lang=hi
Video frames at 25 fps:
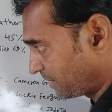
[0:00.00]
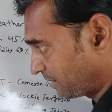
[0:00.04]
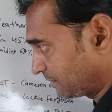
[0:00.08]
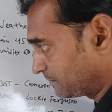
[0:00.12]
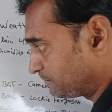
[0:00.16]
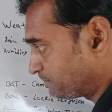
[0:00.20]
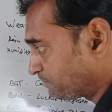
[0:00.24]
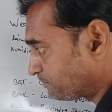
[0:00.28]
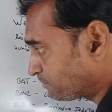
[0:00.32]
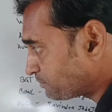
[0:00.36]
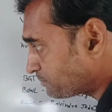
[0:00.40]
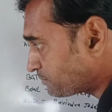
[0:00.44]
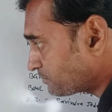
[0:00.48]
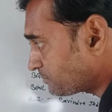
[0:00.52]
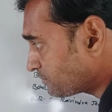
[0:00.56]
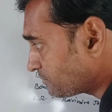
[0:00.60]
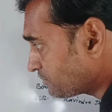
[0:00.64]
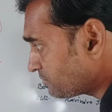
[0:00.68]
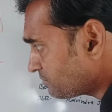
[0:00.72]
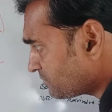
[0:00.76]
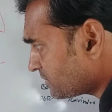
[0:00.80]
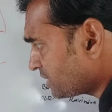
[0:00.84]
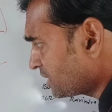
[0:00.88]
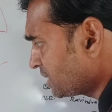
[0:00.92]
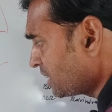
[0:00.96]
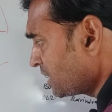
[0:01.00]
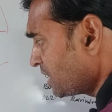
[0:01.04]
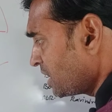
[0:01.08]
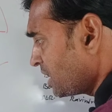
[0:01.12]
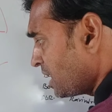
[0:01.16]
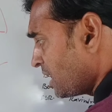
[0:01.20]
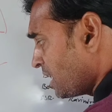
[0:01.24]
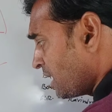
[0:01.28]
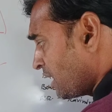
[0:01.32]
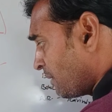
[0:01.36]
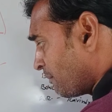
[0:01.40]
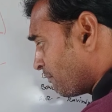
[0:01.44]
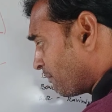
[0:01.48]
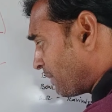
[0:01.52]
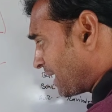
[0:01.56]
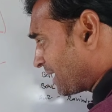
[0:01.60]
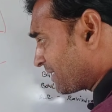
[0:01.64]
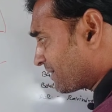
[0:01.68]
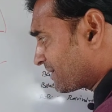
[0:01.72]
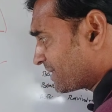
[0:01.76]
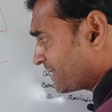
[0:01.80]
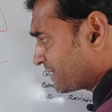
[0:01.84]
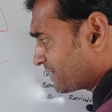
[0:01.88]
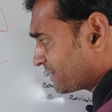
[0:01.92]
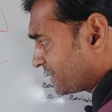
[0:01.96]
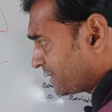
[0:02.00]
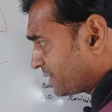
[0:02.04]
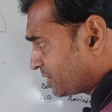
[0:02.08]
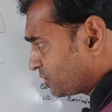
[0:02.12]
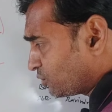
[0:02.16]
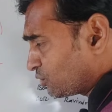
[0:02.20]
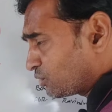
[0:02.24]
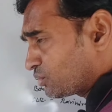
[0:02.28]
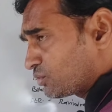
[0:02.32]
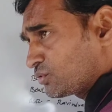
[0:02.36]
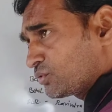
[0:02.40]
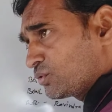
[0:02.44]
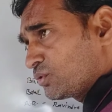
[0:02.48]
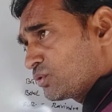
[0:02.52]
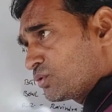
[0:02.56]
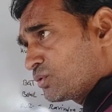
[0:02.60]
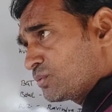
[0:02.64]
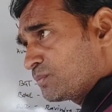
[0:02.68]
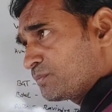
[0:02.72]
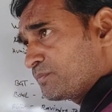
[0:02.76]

पर बात करते हैं दोस्तों